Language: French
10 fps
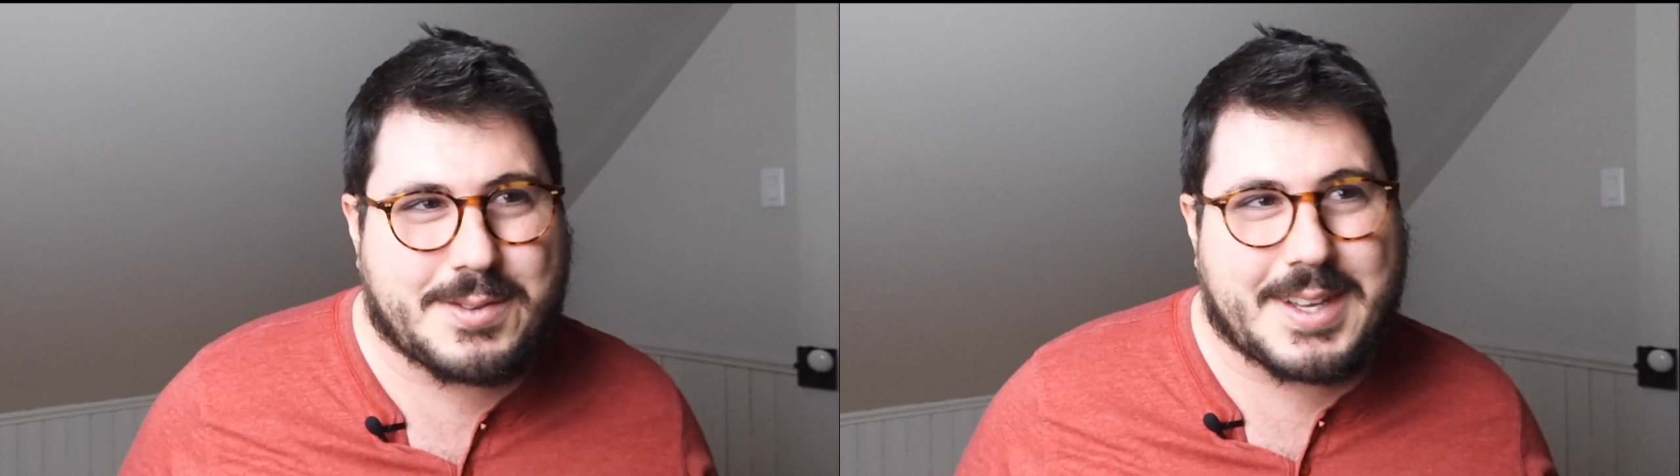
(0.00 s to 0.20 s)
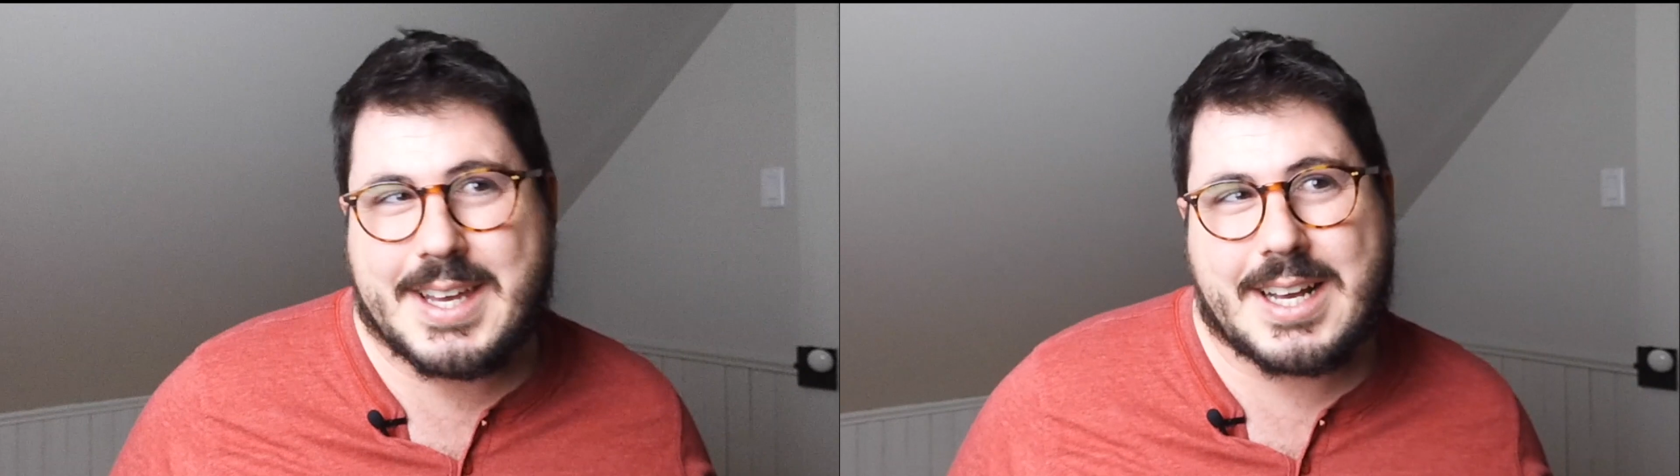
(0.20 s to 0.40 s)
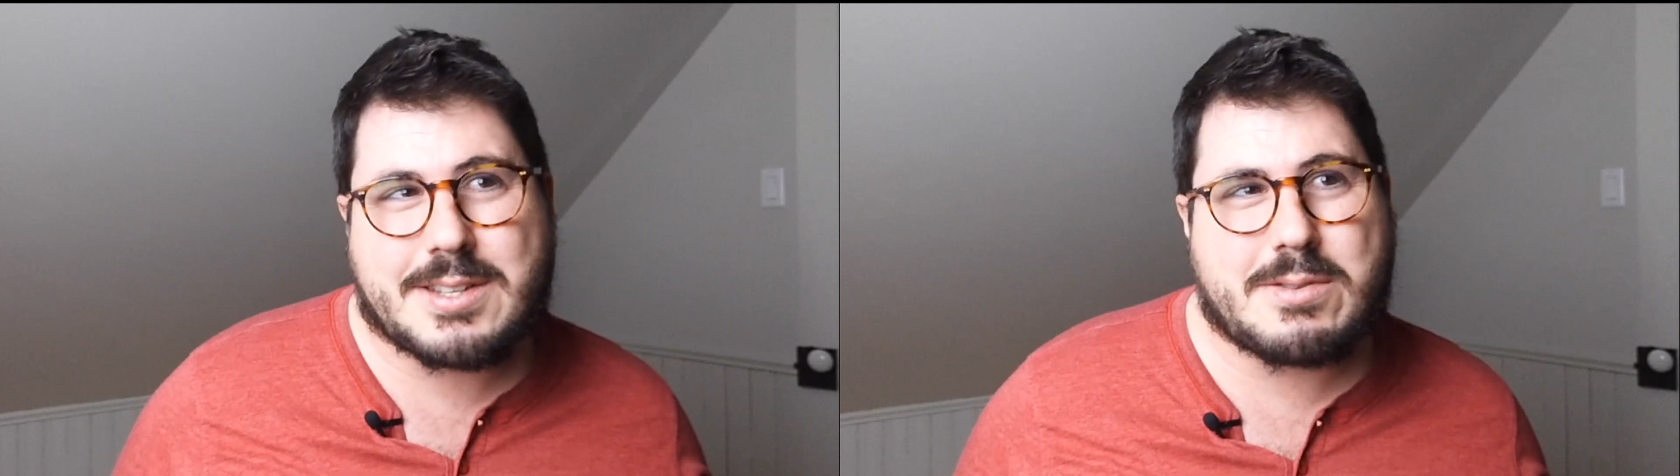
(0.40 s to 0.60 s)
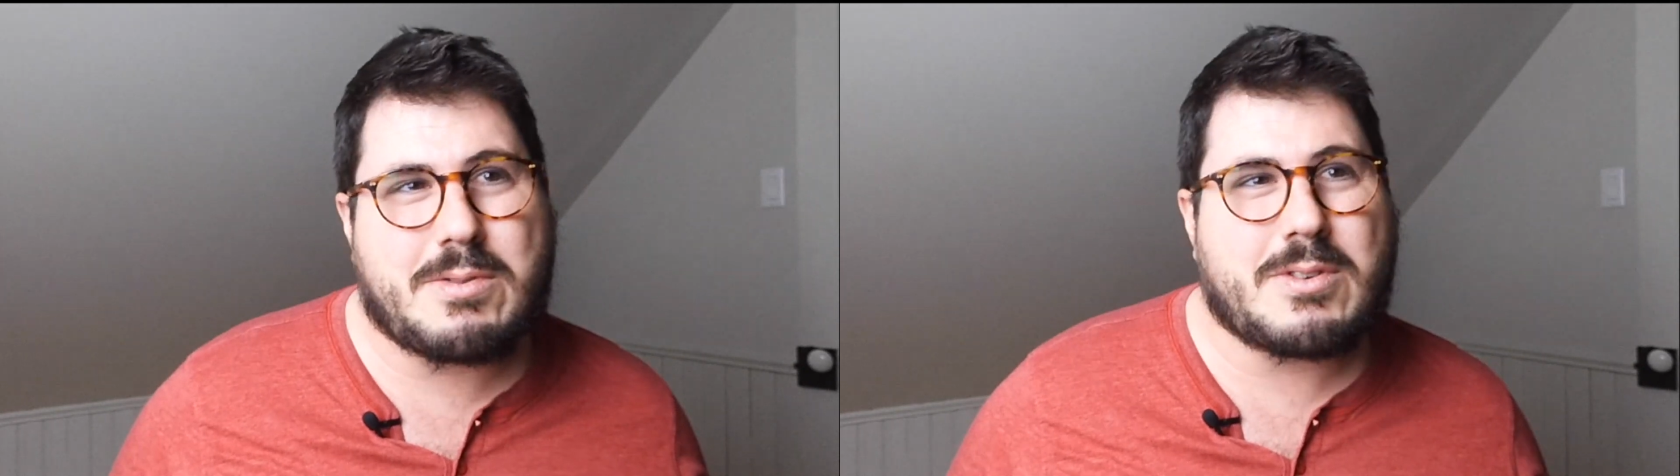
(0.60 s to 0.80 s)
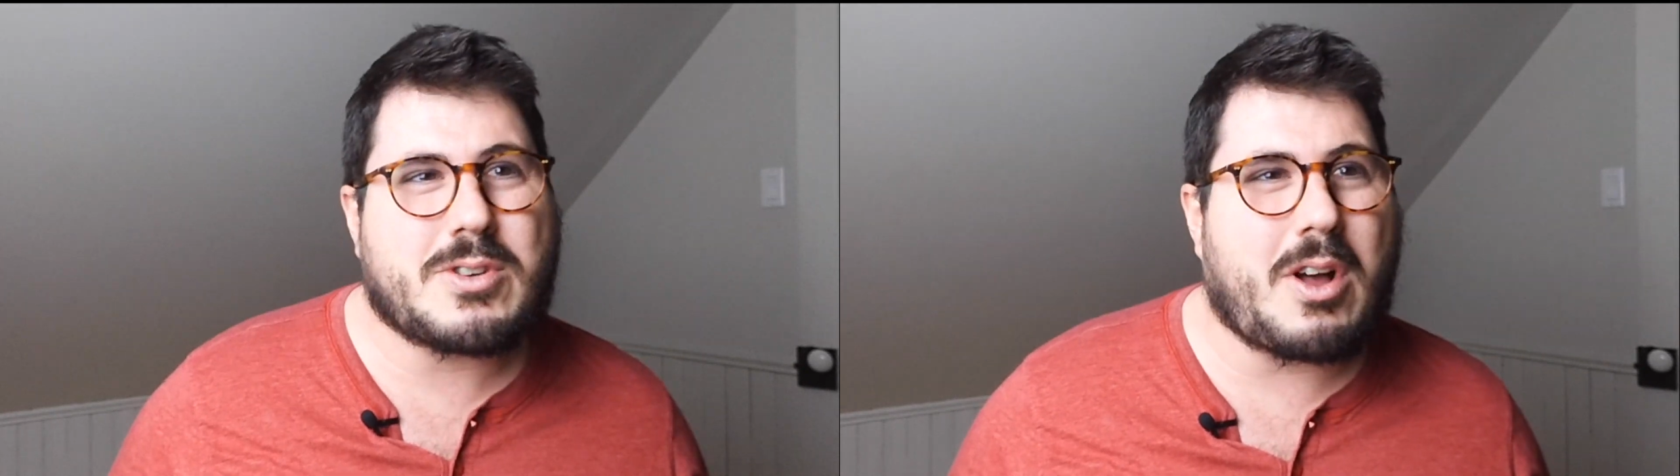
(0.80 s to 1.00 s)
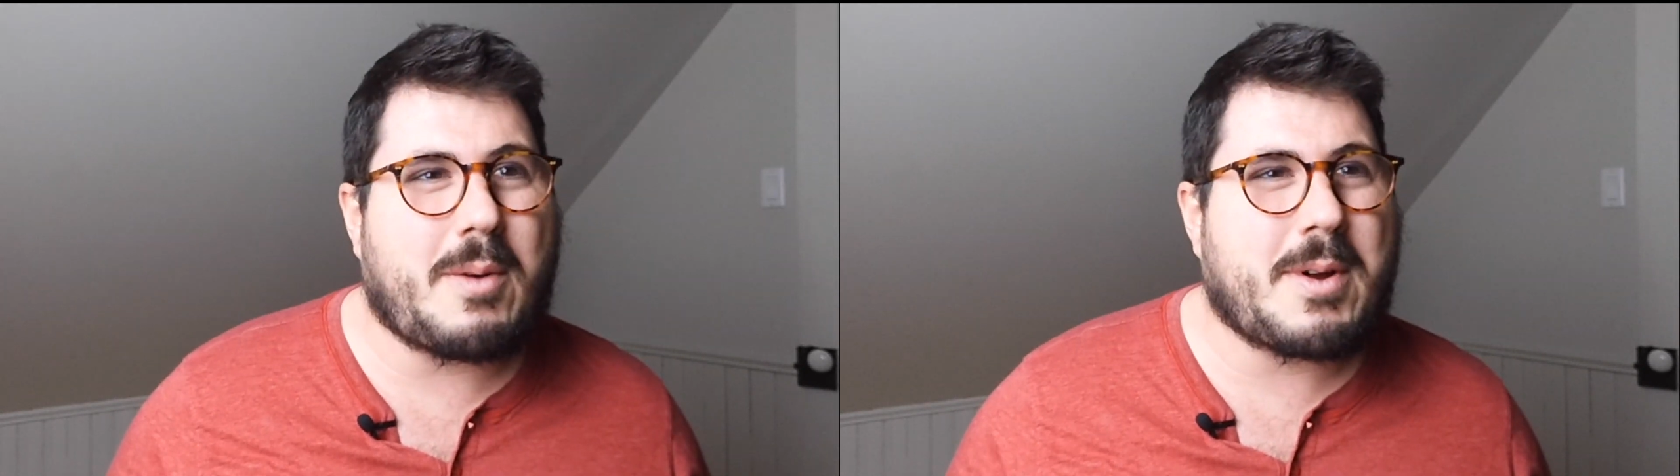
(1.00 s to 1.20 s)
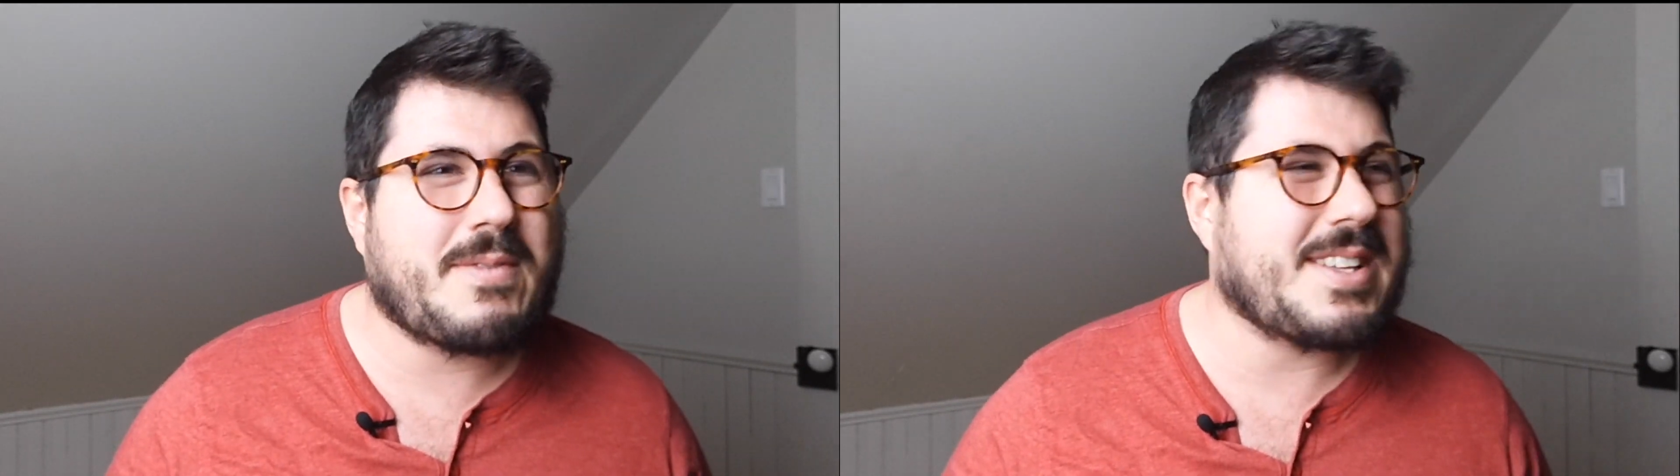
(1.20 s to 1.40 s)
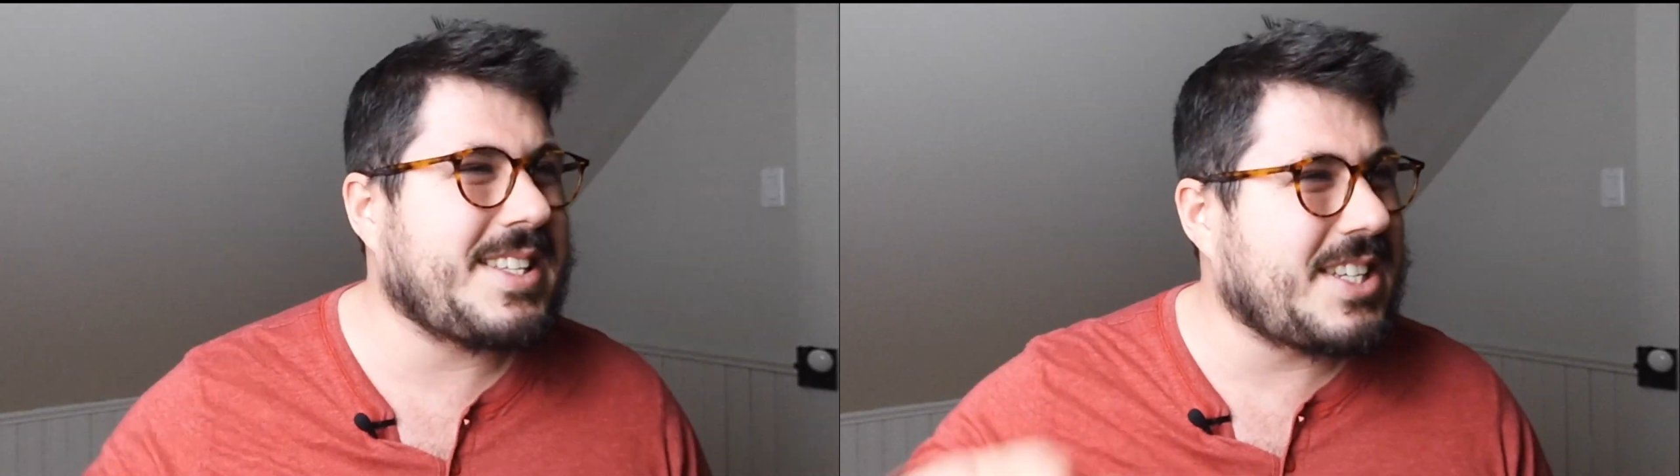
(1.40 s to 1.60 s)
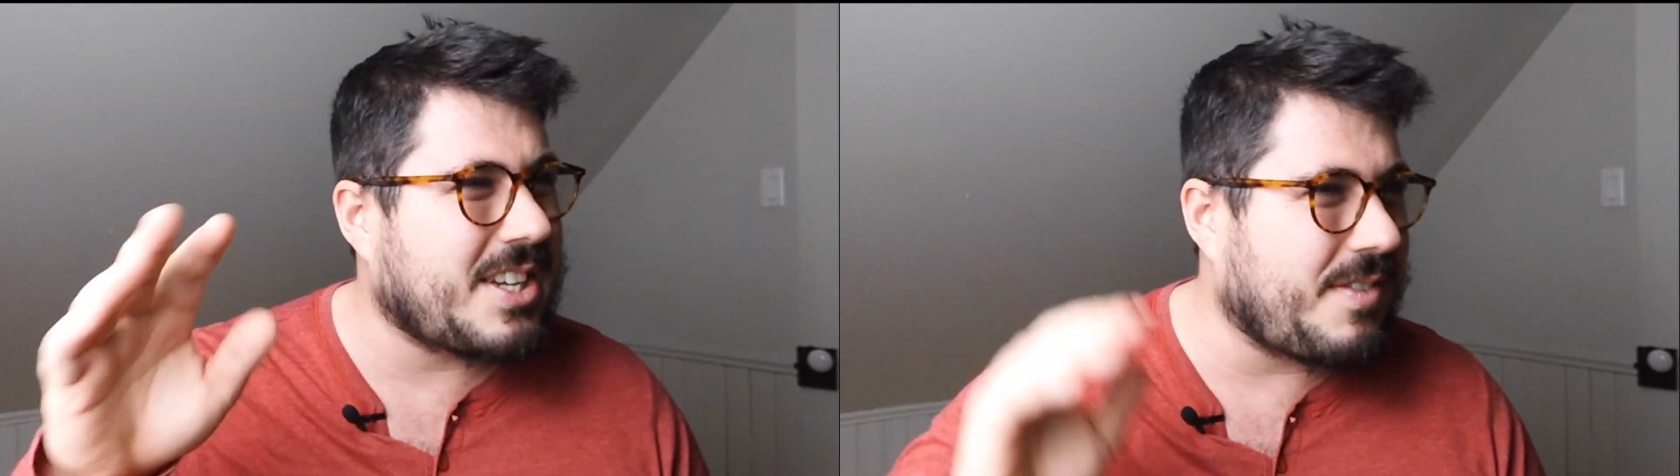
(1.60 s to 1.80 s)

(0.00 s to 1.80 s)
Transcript: une réaction genre en mode vas-y,